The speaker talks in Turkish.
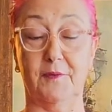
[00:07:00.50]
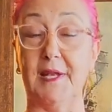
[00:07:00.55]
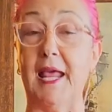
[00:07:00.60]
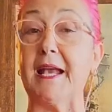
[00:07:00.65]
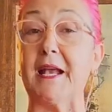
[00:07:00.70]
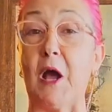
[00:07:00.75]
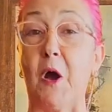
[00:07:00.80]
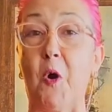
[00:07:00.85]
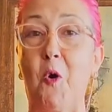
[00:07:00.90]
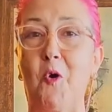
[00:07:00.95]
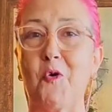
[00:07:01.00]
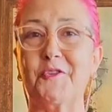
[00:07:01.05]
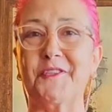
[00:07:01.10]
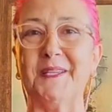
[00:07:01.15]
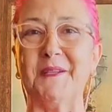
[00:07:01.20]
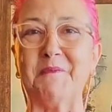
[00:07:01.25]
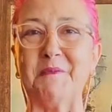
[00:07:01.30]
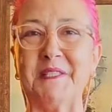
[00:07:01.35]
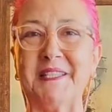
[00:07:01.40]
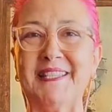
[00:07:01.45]
leka
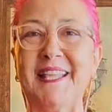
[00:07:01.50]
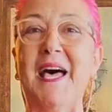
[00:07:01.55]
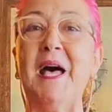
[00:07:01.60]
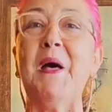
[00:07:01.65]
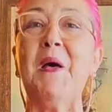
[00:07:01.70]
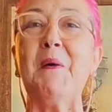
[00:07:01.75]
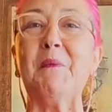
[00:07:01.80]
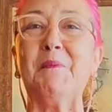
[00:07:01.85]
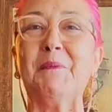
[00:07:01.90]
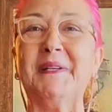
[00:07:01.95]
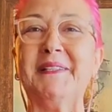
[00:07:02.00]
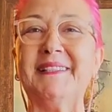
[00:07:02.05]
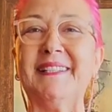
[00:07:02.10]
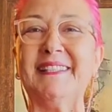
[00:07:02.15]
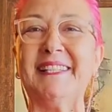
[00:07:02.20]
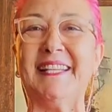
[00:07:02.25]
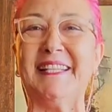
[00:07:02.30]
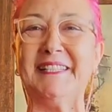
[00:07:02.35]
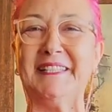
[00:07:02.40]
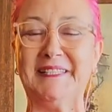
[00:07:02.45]
ortamında bana
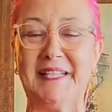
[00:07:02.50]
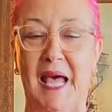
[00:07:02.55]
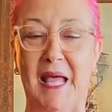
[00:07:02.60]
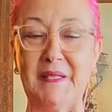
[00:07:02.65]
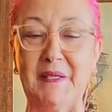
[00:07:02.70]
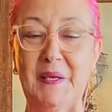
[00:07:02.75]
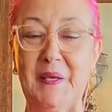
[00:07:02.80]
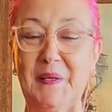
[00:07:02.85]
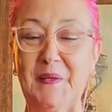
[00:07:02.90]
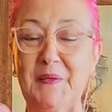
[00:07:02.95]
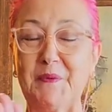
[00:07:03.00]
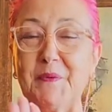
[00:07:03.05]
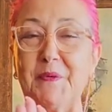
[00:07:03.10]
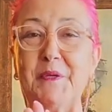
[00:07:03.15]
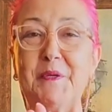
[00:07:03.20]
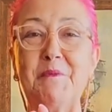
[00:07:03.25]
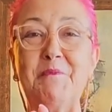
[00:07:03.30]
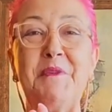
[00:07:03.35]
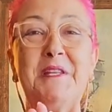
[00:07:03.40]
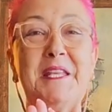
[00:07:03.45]
yeniden e,
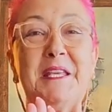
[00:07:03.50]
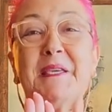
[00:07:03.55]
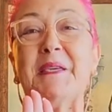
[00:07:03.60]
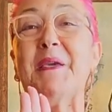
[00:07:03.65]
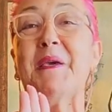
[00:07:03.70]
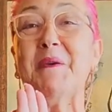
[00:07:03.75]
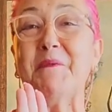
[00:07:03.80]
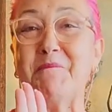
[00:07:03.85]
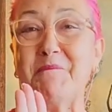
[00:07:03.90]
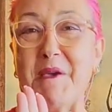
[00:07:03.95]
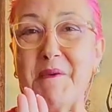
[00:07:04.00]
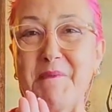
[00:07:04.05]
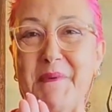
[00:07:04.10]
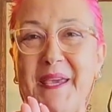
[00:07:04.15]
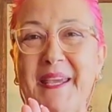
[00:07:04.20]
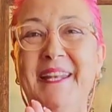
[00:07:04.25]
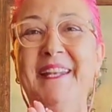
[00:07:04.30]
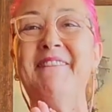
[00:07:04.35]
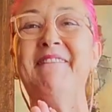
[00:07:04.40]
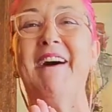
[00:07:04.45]
minik
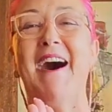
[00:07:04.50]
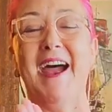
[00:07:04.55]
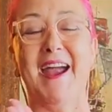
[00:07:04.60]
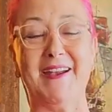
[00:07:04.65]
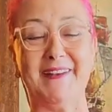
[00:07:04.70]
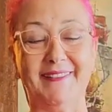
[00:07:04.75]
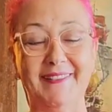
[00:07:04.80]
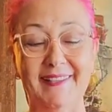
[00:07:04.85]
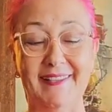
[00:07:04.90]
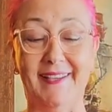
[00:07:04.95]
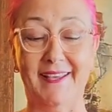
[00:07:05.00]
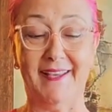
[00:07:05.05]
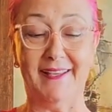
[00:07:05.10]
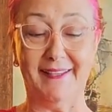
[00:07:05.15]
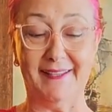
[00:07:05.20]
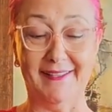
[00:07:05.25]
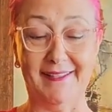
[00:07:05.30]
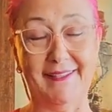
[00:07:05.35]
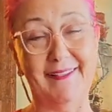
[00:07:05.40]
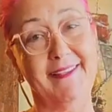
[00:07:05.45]
bebeğini verdi.
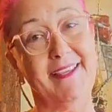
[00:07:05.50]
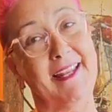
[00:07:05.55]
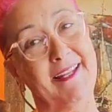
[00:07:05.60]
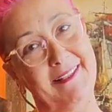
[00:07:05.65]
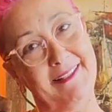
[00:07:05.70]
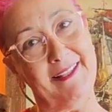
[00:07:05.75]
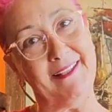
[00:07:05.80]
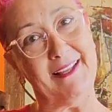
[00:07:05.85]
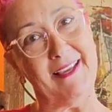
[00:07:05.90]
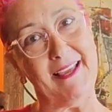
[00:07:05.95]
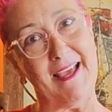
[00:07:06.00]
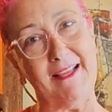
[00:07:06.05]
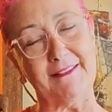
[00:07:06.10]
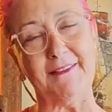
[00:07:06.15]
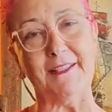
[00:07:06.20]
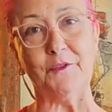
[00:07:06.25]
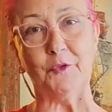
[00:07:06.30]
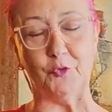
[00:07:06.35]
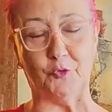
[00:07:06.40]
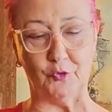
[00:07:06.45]
E, yeniden
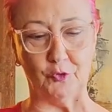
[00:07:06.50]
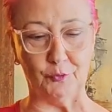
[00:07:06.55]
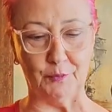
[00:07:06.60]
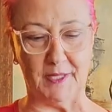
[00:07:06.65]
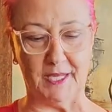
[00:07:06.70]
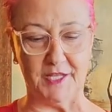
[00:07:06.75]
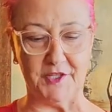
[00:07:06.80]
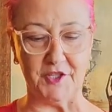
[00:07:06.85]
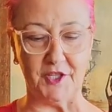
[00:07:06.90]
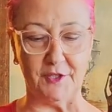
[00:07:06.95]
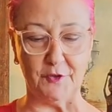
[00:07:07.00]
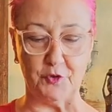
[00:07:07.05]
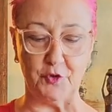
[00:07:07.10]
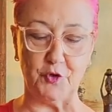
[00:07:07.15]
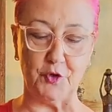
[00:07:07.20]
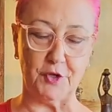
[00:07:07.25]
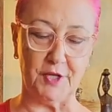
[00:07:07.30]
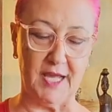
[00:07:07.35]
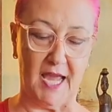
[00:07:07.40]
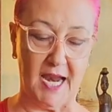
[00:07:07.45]
hayata tutunmaya
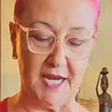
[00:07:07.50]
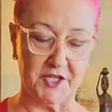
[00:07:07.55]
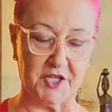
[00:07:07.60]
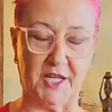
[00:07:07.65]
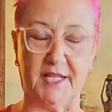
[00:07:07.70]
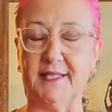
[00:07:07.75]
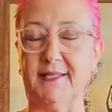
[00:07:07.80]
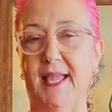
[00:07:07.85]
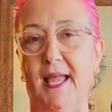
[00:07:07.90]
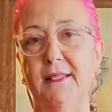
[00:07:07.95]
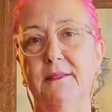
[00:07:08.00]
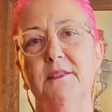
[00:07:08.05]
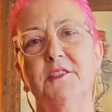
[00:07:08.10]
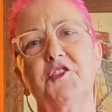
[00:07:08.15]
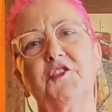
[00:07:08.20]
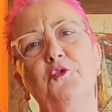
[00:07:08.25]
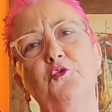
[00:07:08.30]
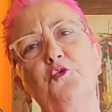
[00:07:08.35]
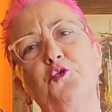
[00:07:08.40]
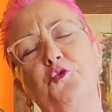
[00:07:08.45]
çalışıyor. Gerçekten
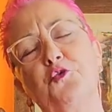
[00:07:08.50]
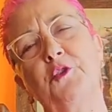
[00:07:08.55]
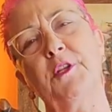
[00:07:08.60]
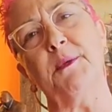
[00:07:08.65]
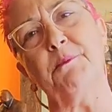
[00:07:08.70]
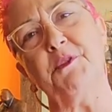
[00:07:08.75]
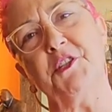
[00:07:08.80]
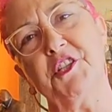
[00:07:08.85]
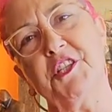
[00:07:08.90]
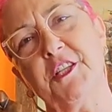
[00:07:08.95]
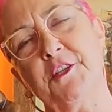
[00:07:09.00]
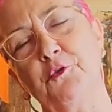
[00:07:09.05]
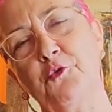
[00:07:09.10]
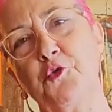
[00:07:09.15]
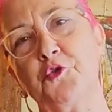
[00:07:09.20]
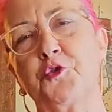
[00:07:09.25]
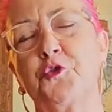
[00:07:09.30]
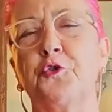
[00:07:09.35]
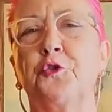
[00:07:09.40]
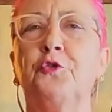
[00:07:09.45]
işte üstüne bir şey
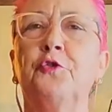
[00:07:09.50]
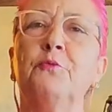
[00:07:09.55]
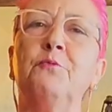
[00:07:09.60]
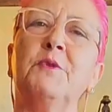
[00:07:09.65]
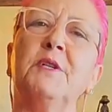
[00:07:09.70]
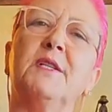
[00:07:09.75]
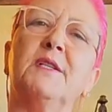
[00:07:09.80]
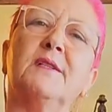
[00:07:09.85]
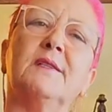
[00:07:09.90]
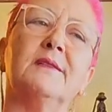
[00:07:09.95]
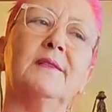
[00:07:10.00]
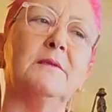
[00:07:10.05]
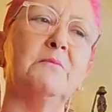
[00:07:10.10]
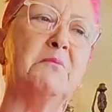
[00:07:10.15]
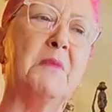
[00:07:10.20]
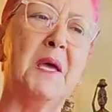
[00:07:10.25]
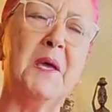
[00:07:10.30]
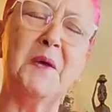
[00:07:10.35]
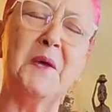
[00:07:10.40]
düşürdüm, kırdım,